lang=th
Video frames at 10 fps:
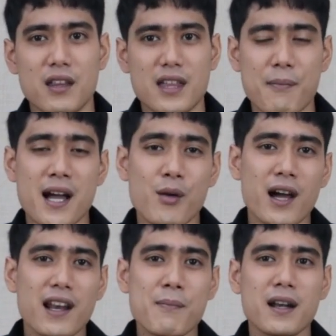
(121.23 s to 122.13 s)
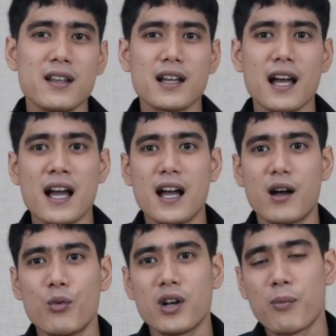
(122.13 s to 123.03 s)
สามารถวัดและบันทึกค่า
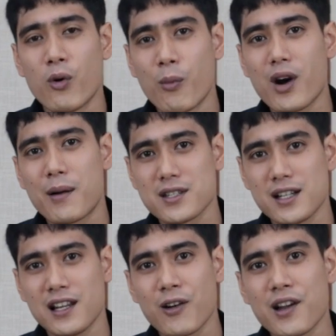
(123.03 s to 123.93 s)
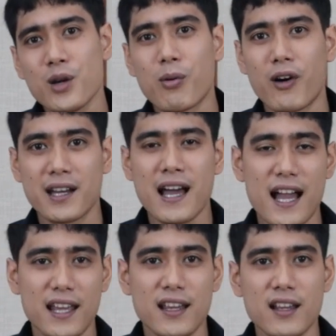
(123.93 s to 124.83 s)
อุณหภูมิความชื้น แล้วก็ดิวพอยต์ได้